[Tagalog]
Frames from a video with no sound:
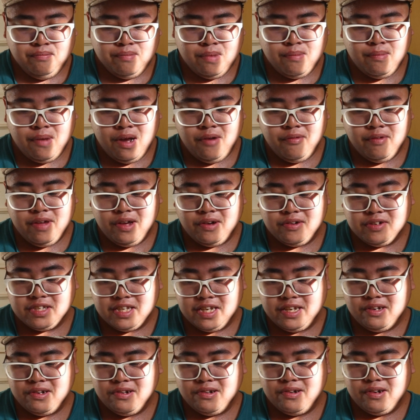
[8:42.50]
Babawi ako
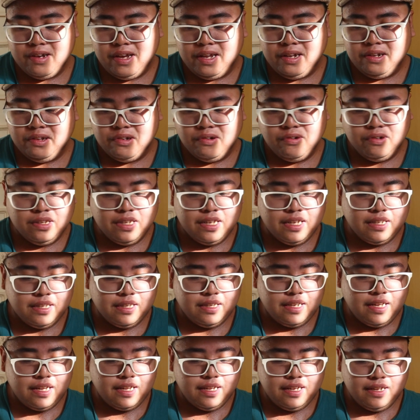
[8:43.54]
sa iyo and know that
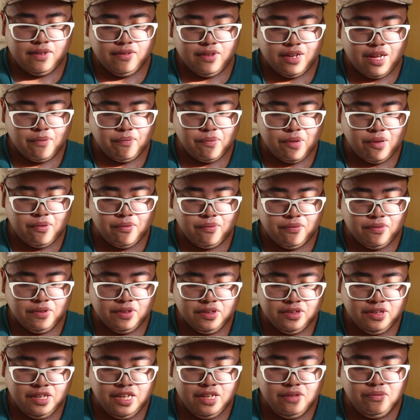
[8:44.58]
na kapag
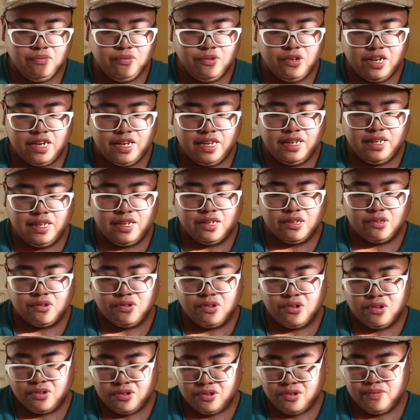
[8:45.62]
need mo rin ng
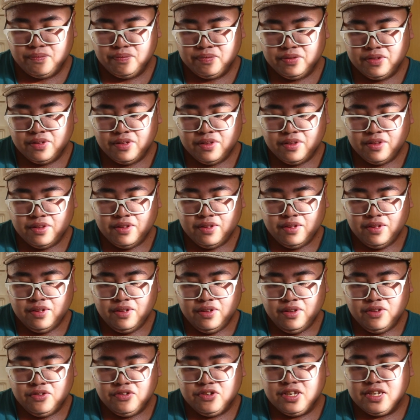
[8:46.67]
tulong ko,
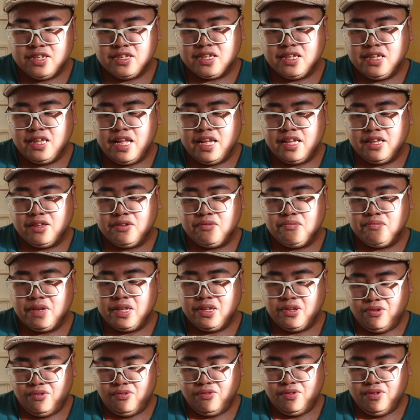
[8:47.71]
Just let
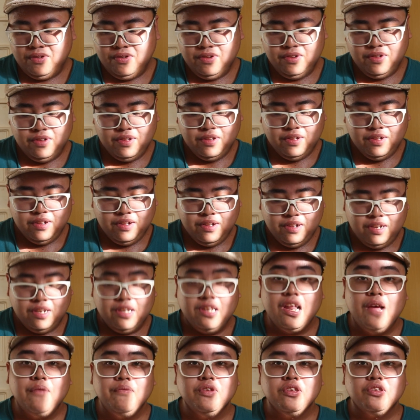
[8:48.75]
me know.
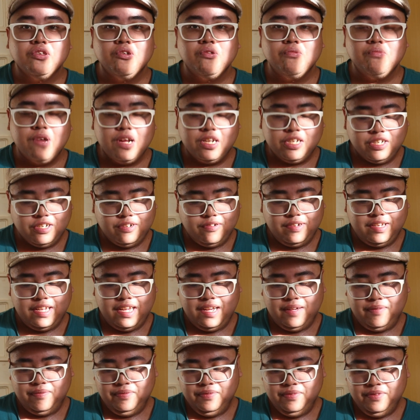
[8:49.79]
Love you so much,
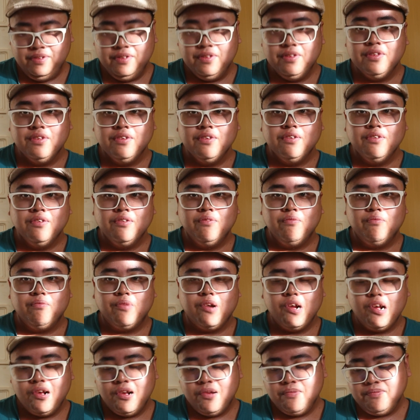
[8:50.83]
Kuya.
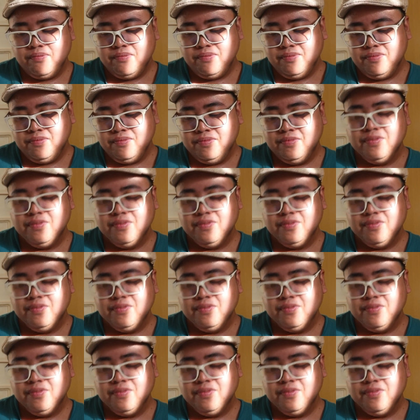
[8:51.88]
From